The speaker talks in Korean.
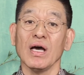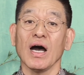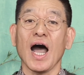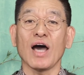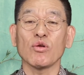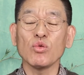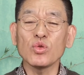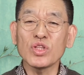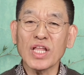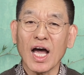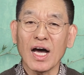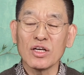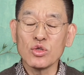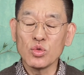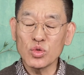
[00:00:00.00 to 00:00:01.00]

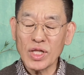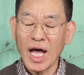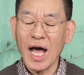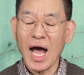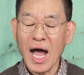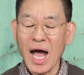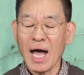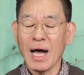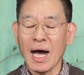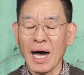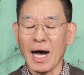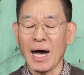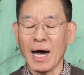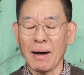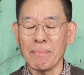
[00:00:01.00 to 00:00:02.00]
하누타 유다
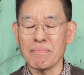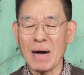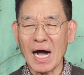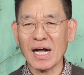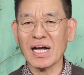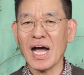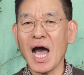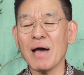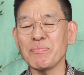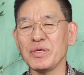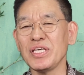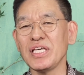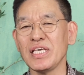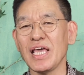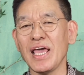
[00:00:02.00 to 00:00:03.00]
아,
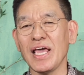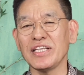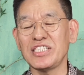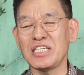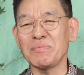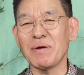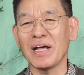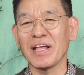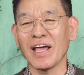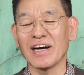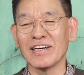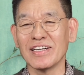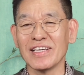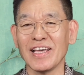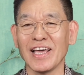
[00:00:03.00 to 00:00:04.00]
마카비의 집안에
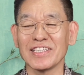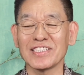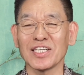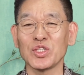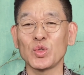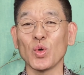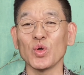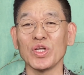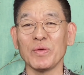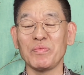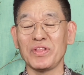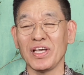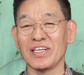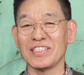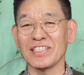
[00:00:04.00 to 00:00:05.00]
의해서
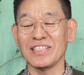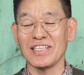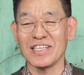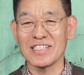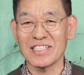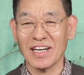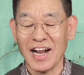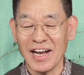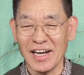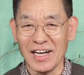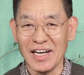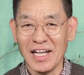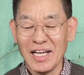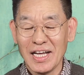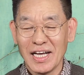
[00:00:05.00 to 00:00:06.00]
독립되어진
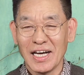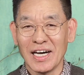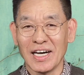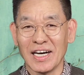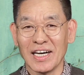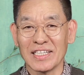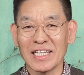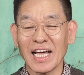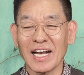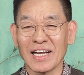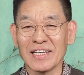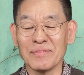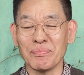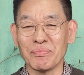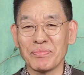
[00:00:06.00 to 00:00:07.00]
이스라엘 어,
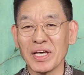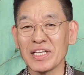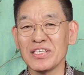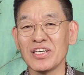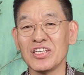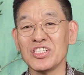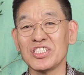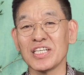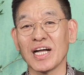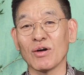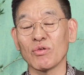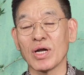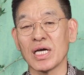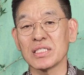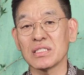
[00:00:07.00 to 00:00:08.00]
나라는 100년이
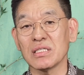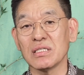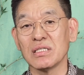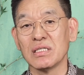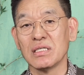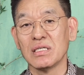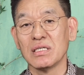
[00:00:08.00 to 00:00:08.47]
지나고 나서